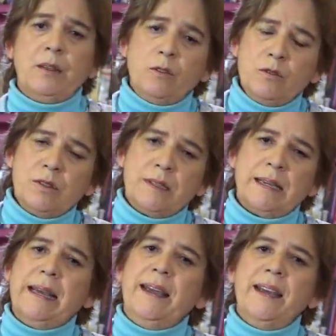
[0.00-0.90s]

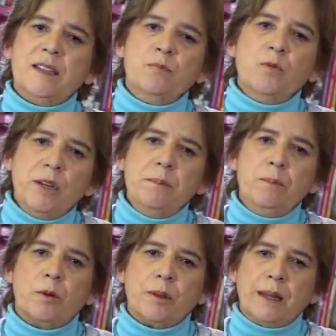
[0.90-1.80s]
Entonces, es muy
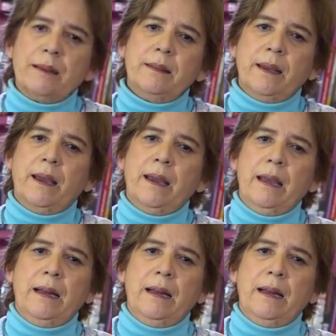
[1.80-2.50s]
importante